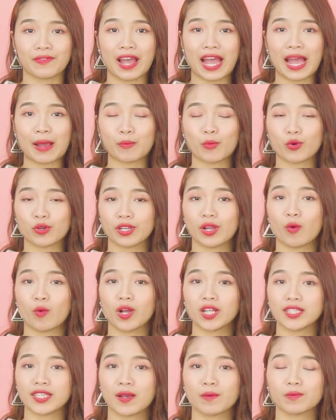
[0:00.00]
Và một điều
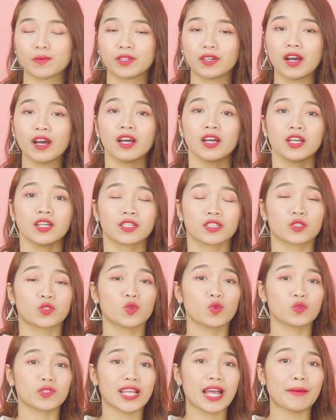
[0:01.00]
quan trọng nữa,
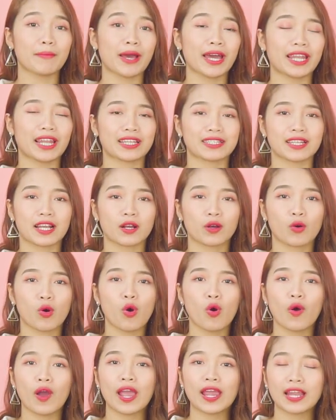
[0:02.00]
dù da bạn là da
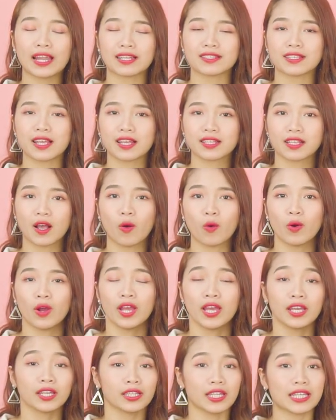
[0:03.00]
khô hay là da dầu
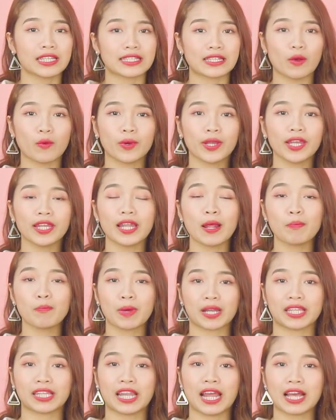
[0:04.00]
thì sau khi đắp
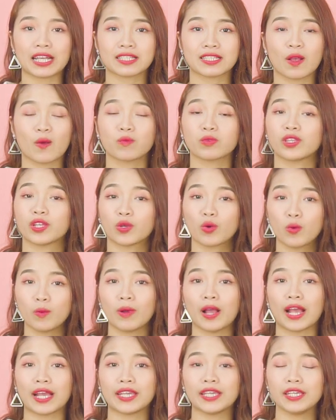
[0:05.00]
mặt nạ xong thì
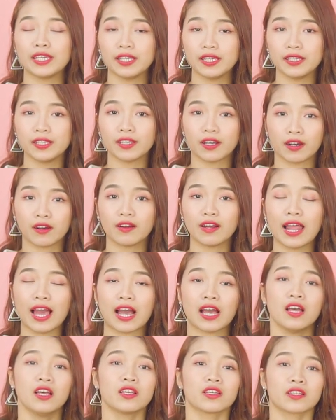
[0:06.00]
cũng hãy nhớ là